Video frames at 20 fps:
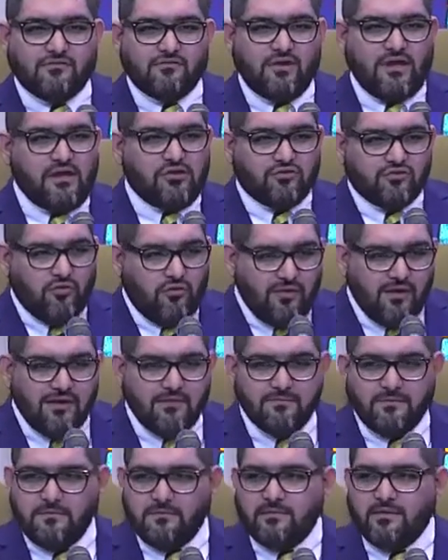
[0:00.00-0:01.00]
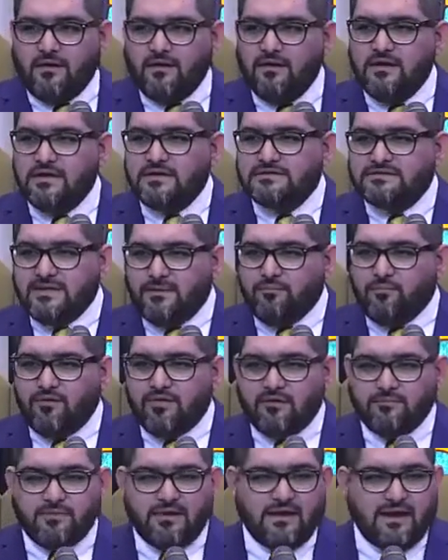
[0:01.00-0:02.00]
y toda la Biblia se puede
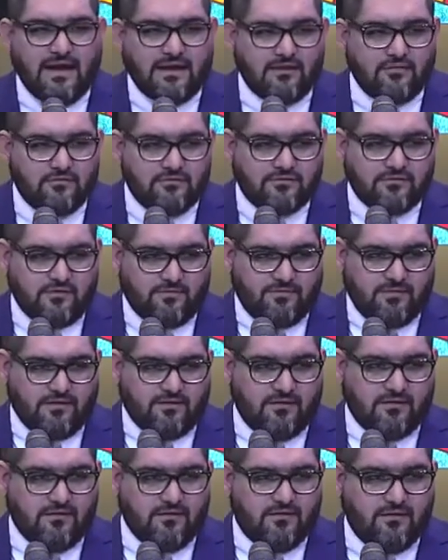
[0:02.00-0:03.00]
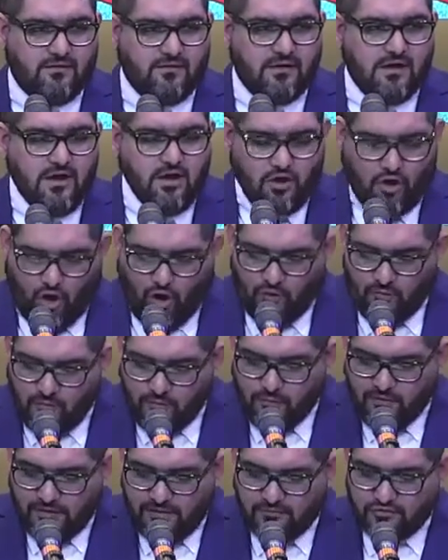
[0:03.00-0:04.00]
aplicar a nuestra vida. ¿Cómo
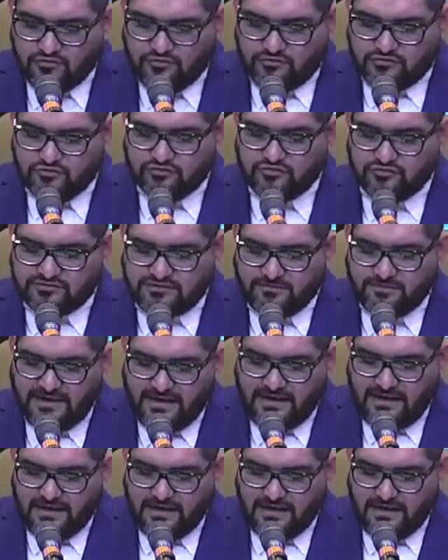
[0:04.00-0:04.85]
podemos nosotros aplicar